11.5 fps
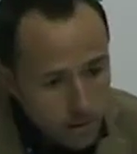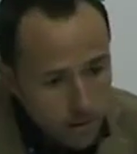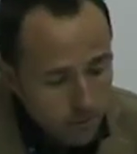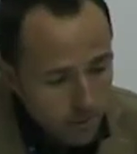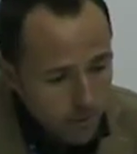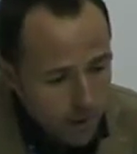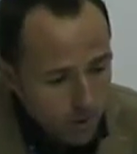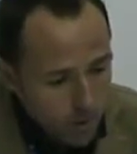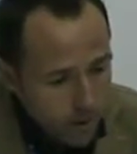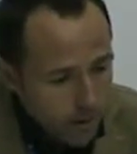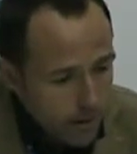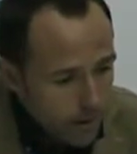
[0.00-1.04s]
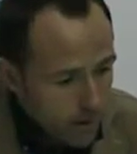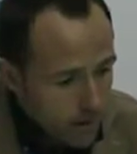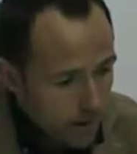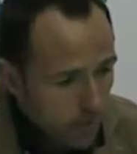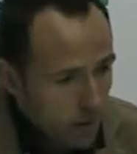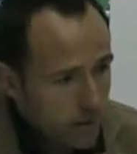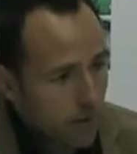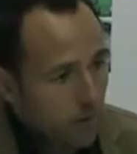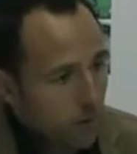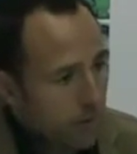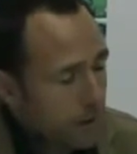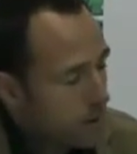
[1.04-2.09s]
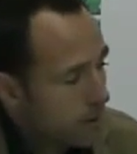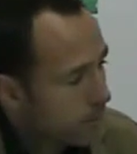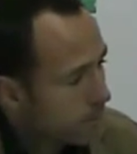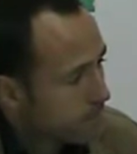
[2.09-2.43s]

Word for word: y formar jugadores que es lo que tenemos que seguir formando. ¿no?